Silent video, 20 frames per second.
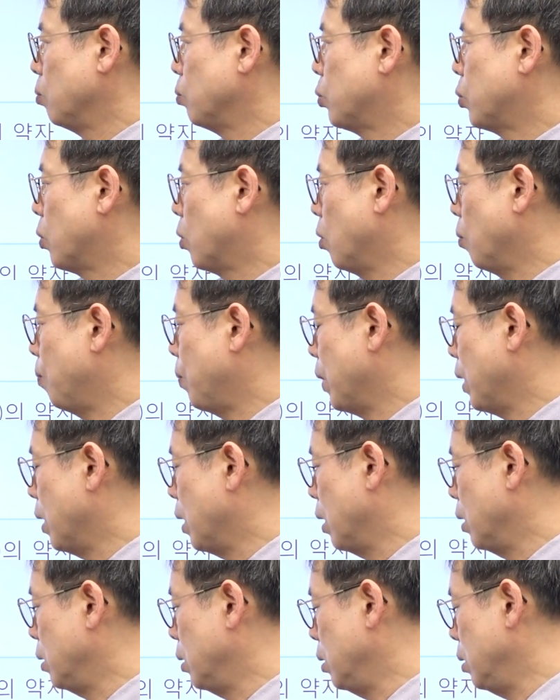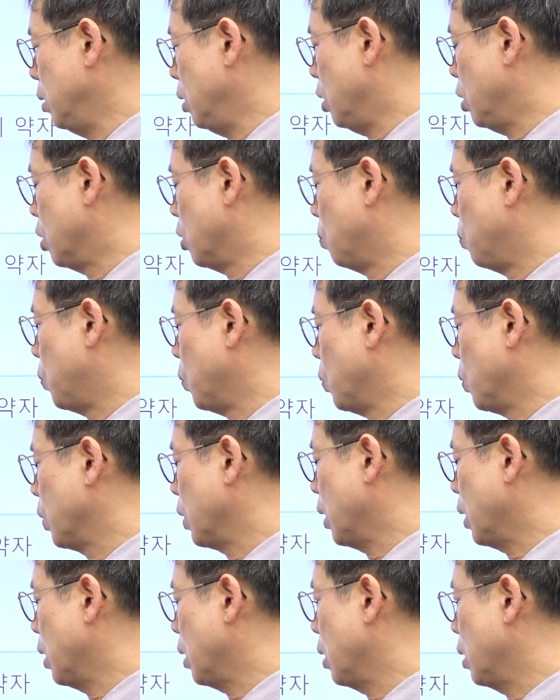프로판은
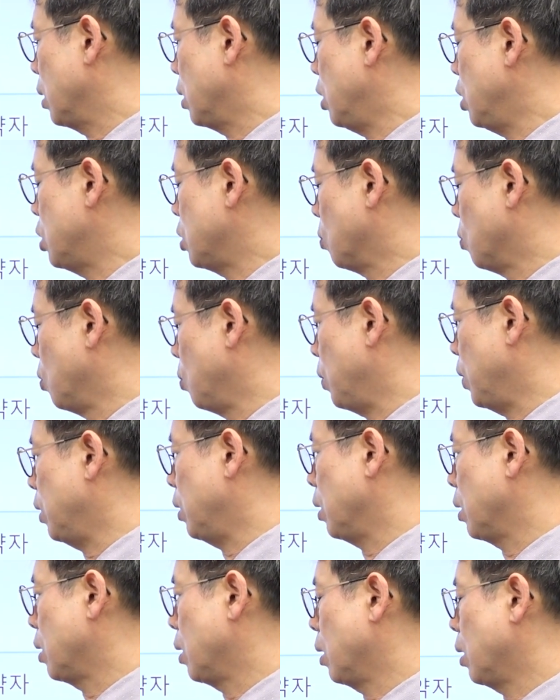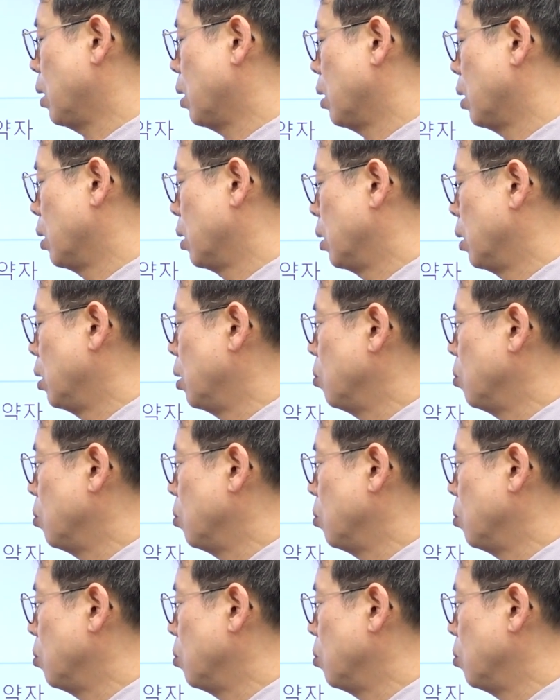이것보다 2.5배니까